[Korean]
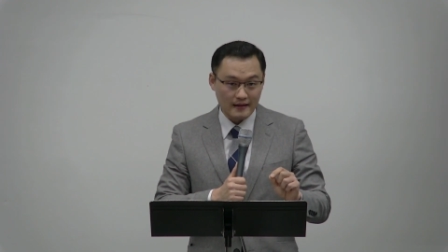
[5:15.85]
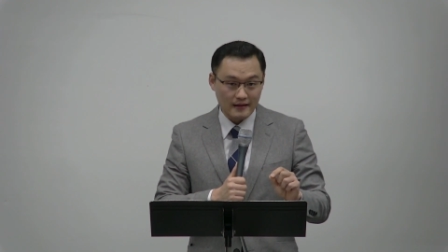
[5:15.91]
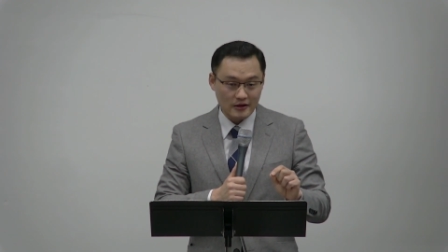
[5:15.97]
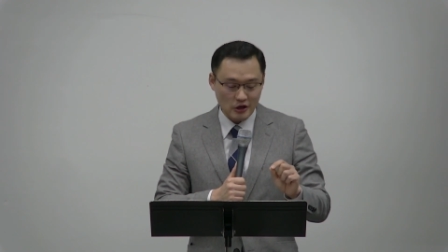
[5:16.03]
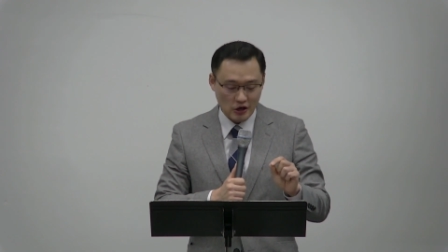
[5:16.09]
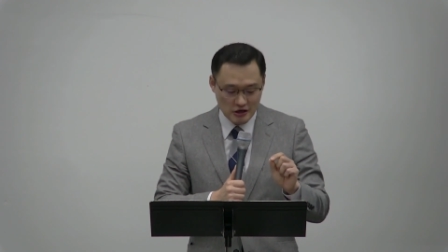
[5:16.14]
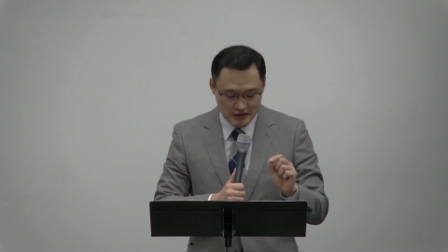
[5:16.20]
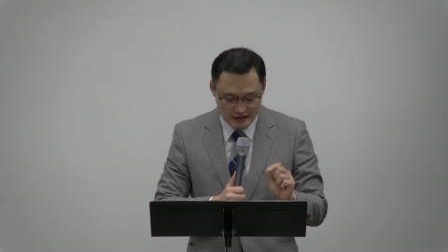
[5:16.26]

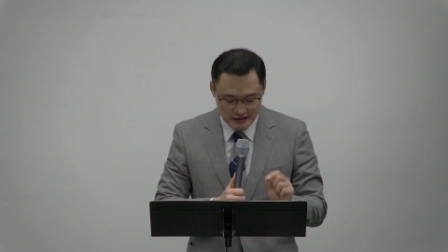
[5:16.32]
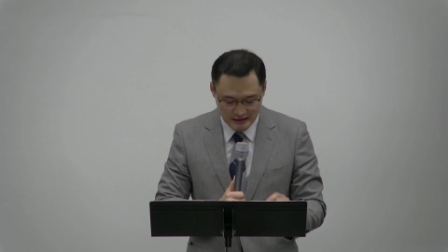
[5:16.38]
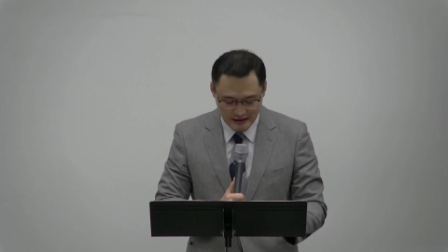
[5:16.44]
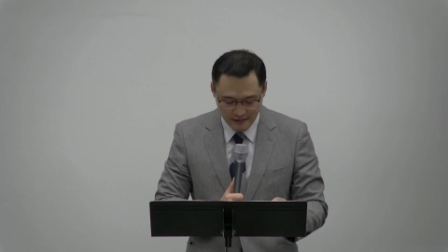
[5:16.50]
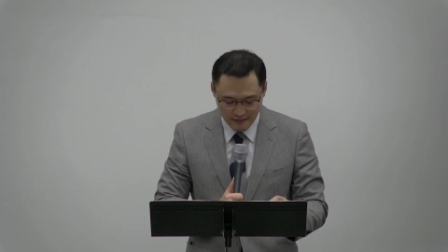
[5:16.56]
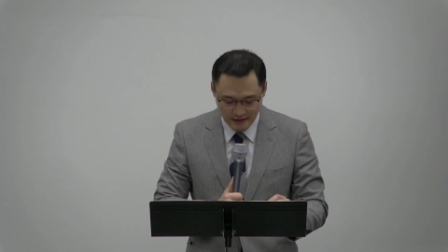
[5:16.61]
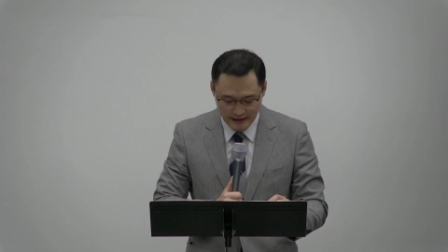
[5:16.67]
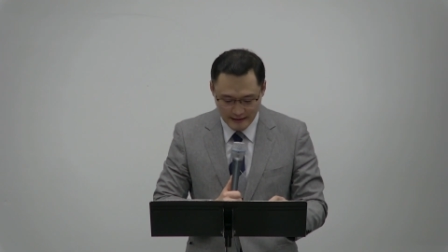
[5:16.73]
결실이
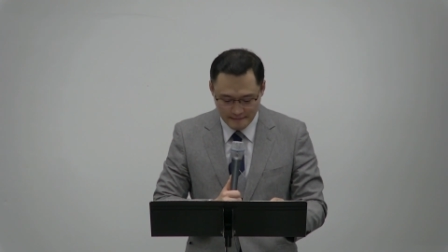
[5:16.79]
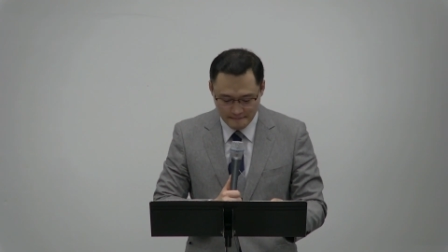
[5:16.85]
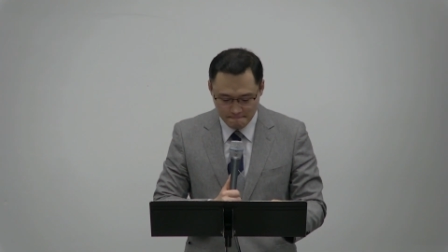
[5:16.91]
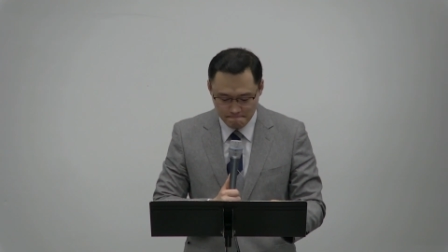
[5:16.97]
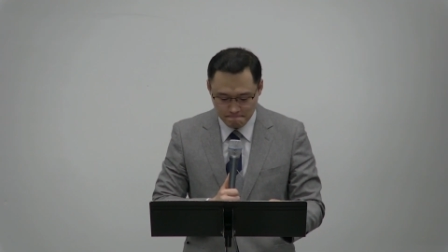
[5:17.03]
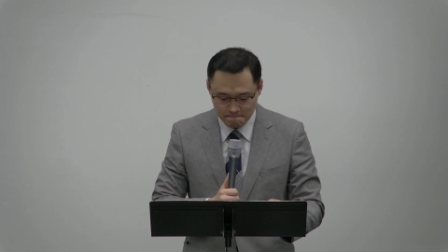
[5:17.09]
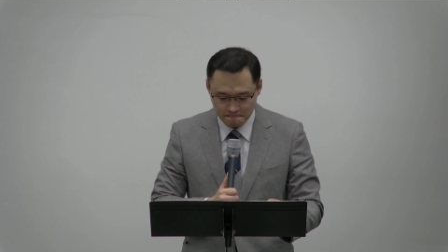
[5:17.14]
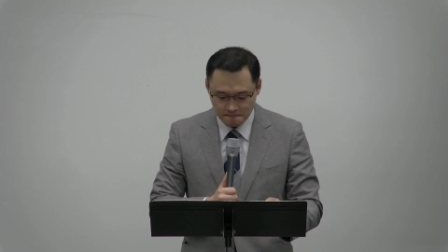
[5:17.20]
됩니까?
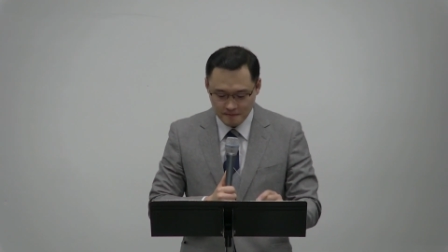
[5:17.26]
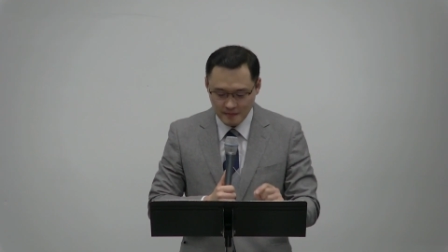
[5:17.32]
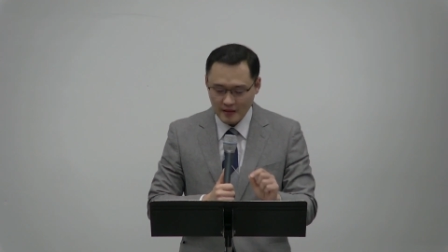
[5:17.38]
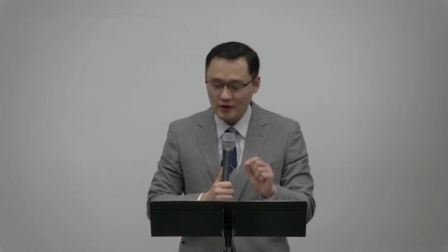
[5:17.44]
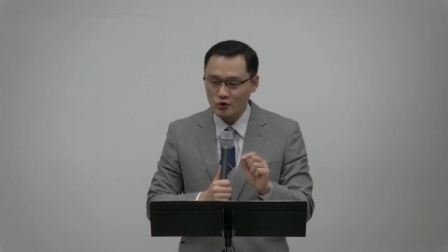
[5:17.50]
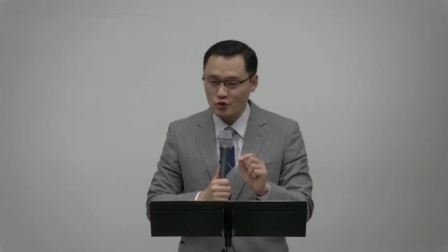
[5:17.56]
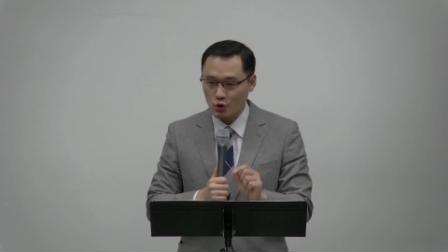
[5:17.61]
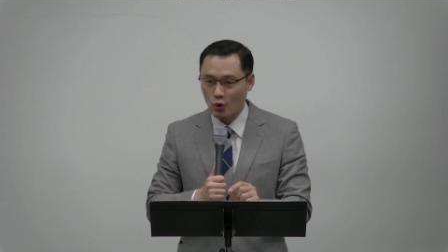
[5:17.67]

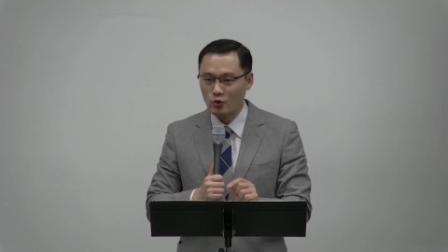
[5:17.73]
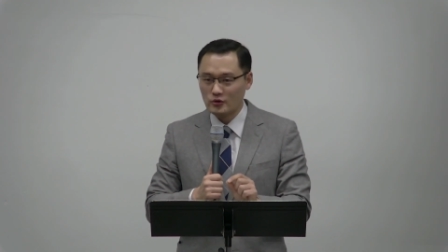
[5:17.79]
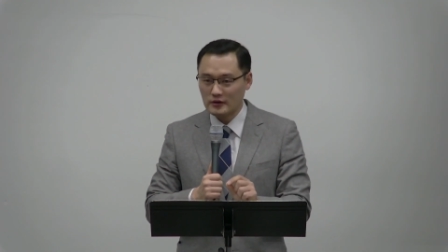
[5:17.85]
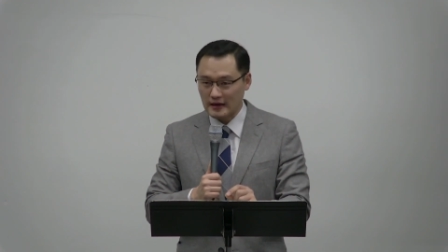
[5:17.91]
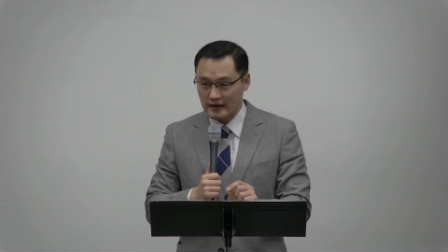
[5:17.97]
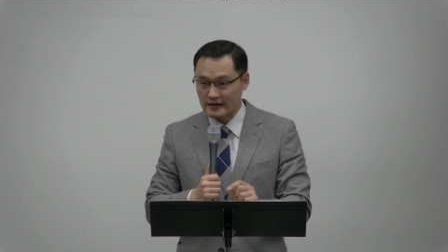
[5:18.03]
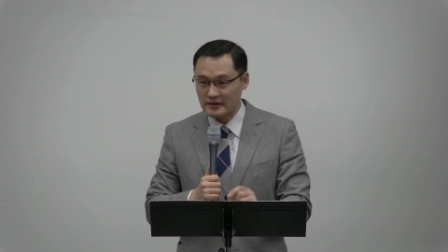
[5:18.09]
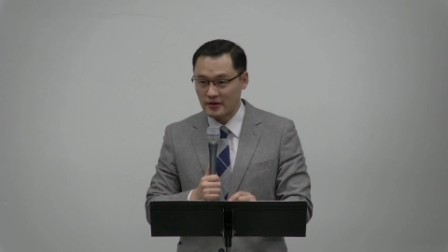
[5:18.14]
좋은
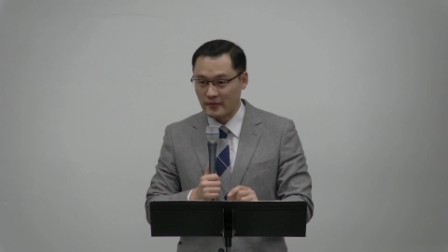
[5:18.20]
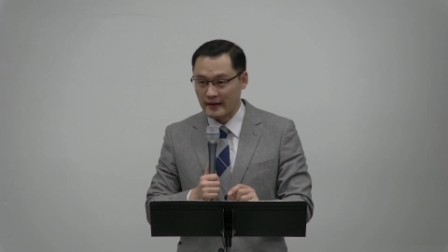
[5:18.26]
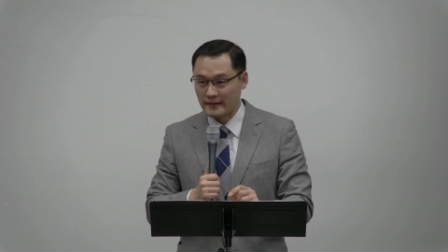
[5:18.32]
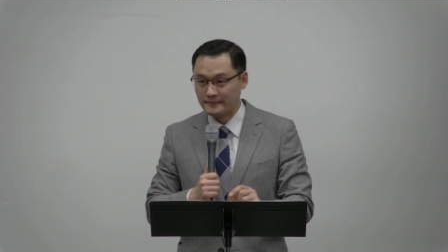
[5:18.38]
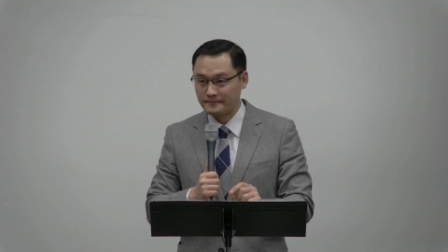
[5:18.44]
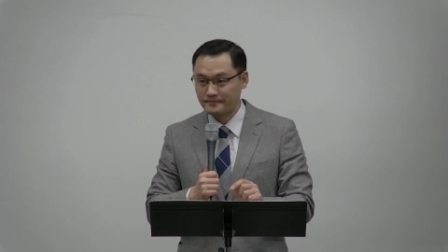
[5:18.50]
땅에서만.